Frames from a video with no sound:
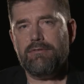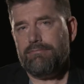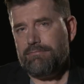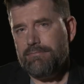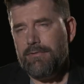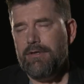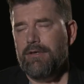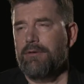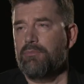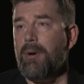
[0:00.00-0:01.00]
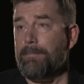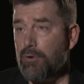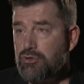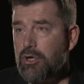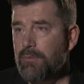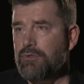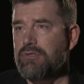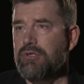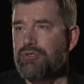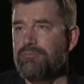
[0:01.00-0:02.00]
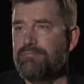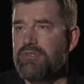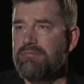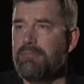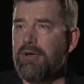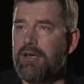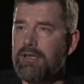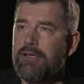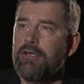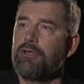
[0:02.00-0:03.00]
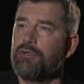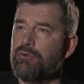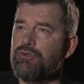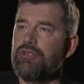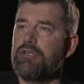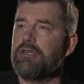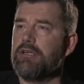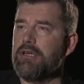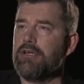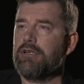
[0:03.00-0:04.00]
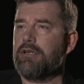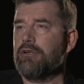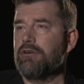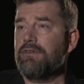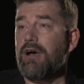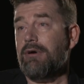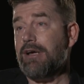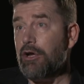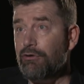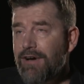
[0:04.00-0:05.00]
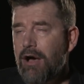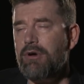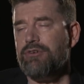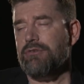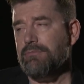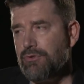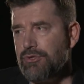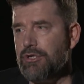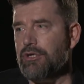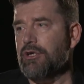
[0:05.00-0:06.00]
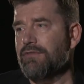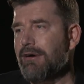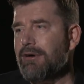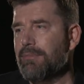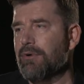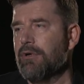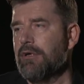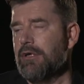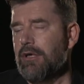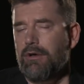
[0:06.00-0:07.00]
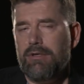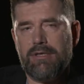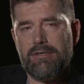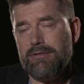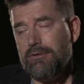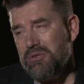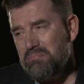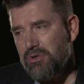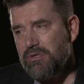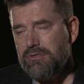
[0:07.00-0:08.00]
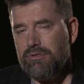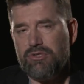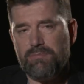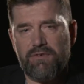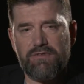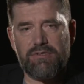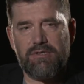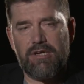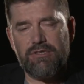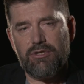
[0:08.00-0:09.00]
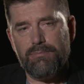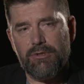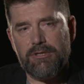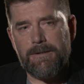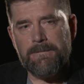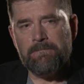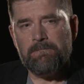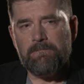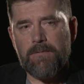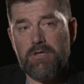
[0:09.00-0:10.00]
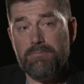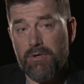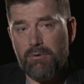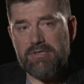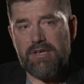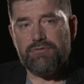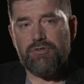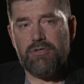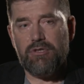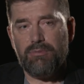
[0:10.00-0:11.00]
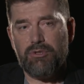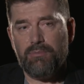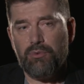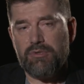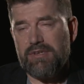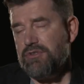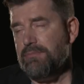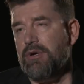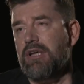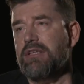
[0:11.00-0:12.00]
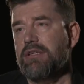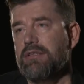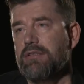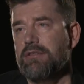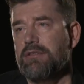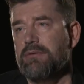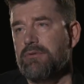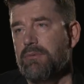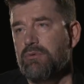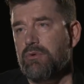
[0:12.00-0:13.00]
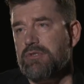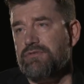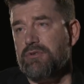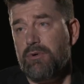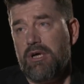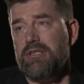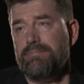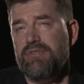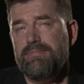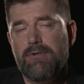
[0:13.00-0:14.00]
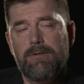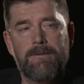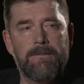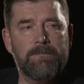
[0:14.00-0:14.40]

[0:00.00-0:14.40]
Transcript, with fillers: no, była postkomunistycznym pismem, ale już się krygowała, kreowała się, no może nie krygowała, bo ona do tej pory jest dosyć profesjonalnie robiona i była zawsze, no bo to było zawsze bogate, y, to było zawsze bogate pismo